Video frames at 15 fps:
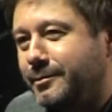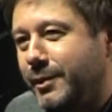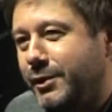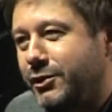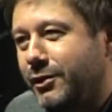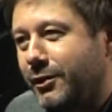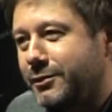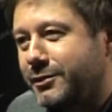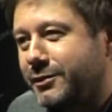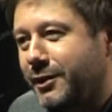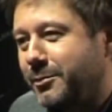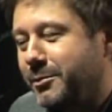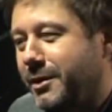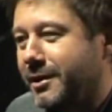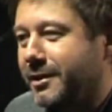myśląc
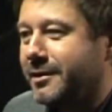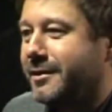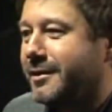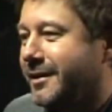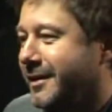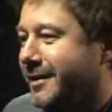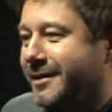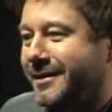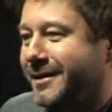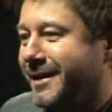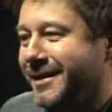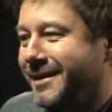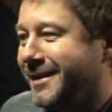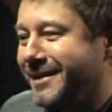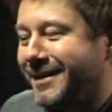sobie,
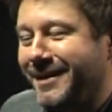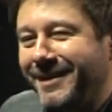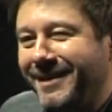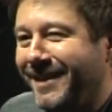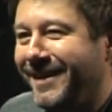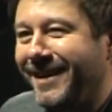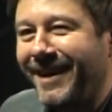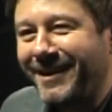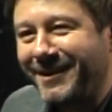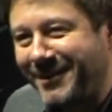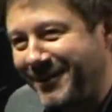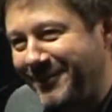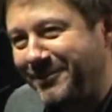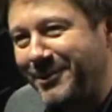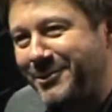nie, nie, nie, jak
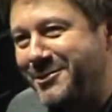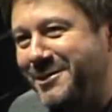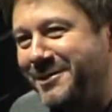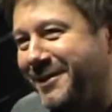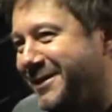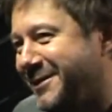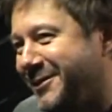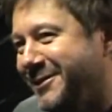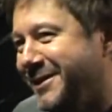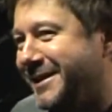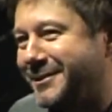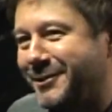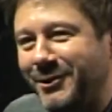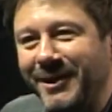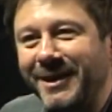to możliwe, to
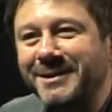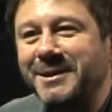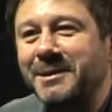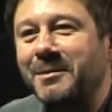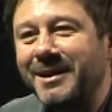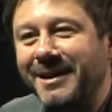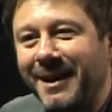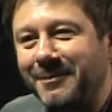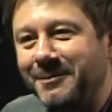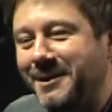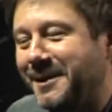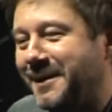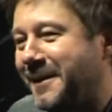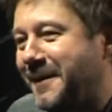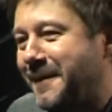nie, to nie jest chyba dla
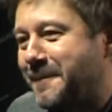mnie.